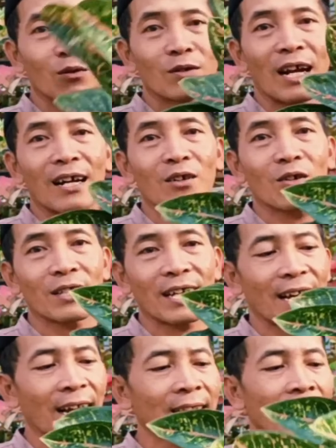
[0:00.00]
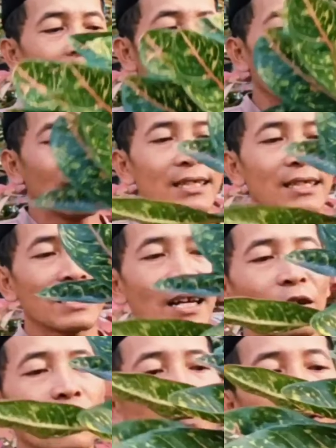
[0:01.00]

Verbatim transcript: udang roset. Isinya ya